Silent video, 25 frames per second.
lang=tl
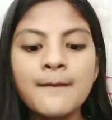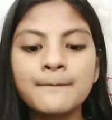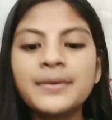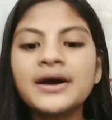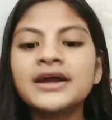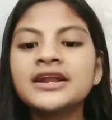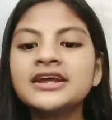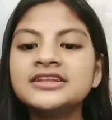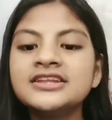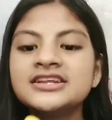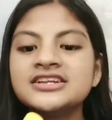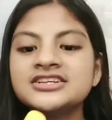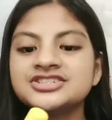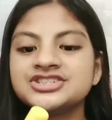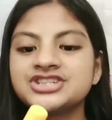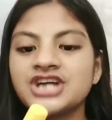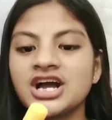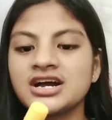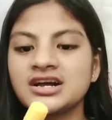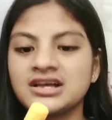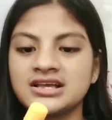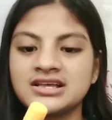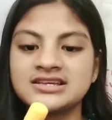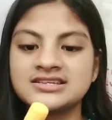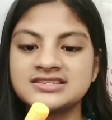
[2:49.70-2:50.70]
Para din
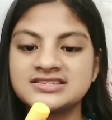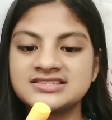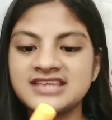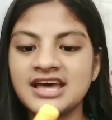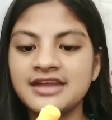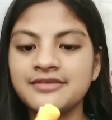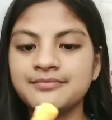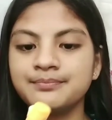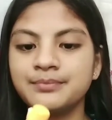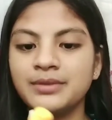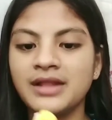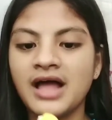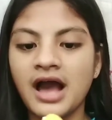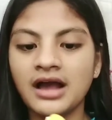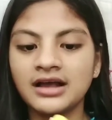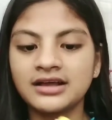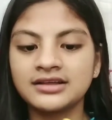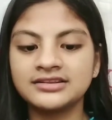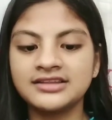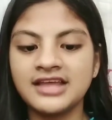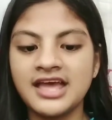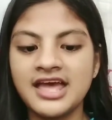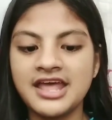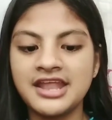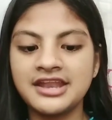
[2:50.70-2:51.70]
siyang sunblock.
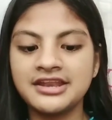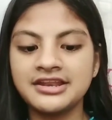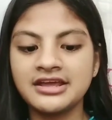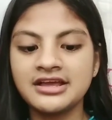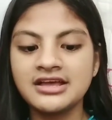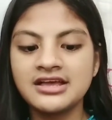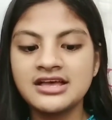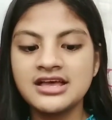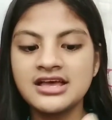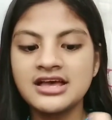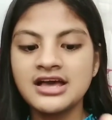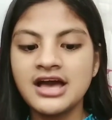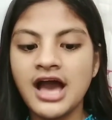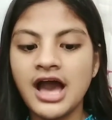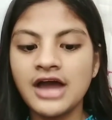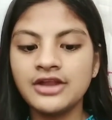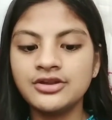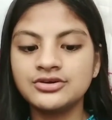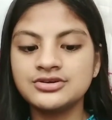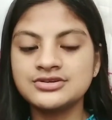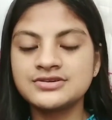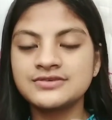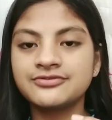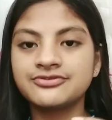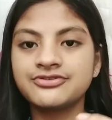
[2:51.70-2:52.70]
Then,
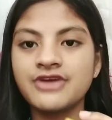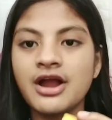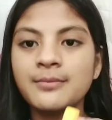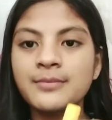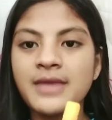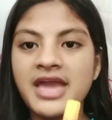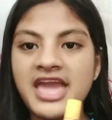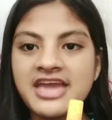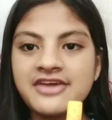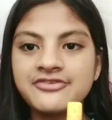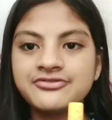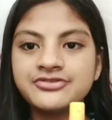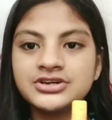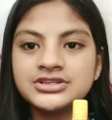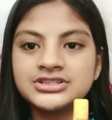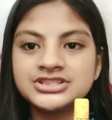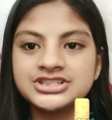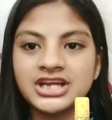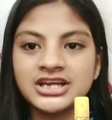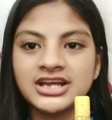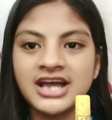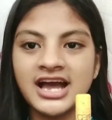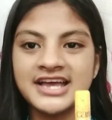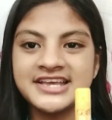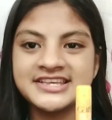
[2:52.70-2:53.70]
ano, from Avon
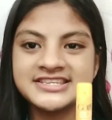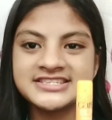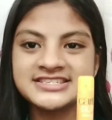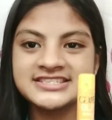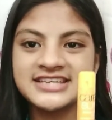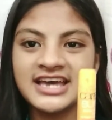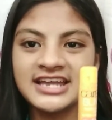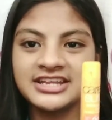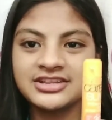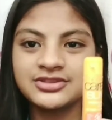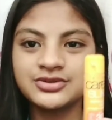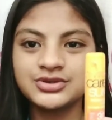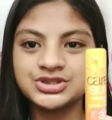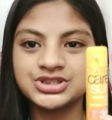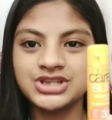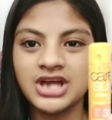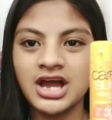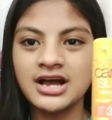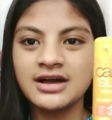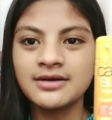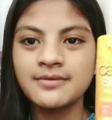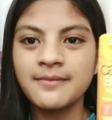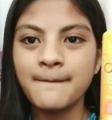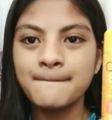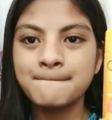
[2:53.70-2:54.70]
siya guys. Ganito
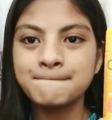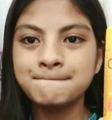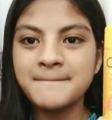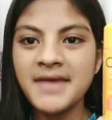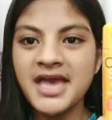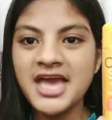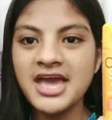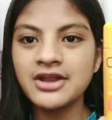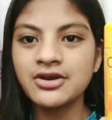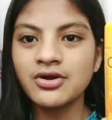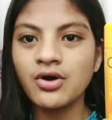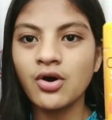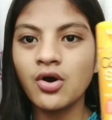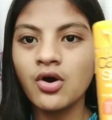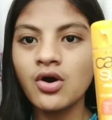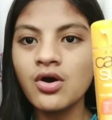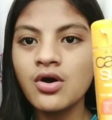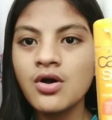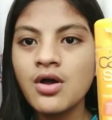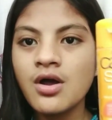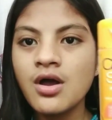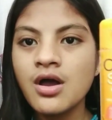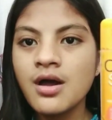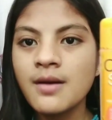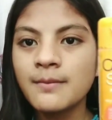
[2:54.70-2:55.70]
siya.
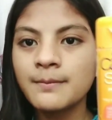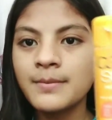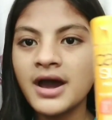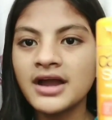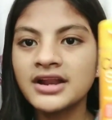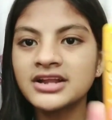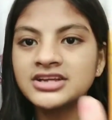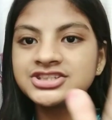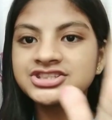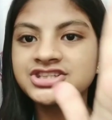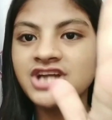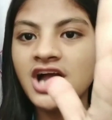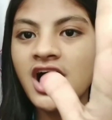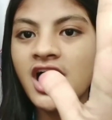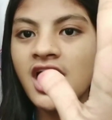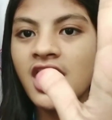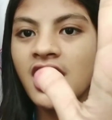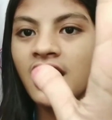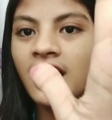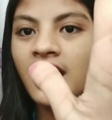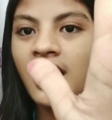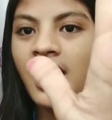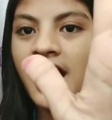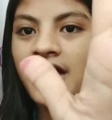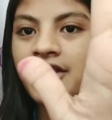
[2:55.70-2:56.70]
Pero, para
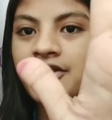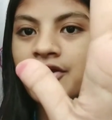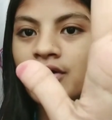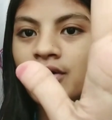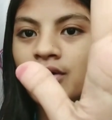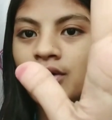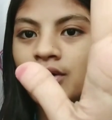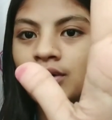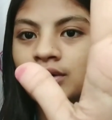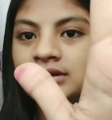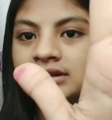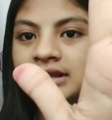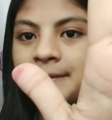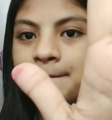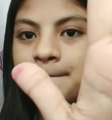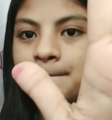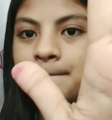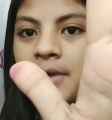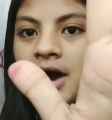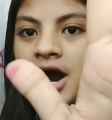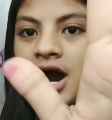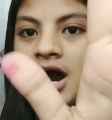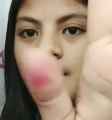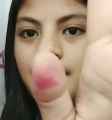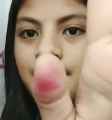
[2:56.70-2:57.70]
siyang, ano, lip
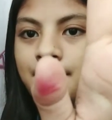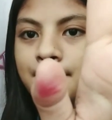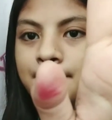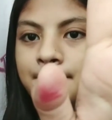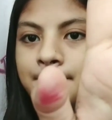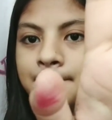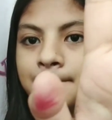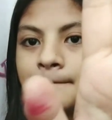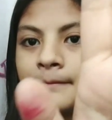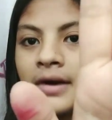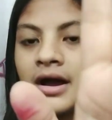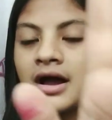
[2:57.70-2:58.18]
balm.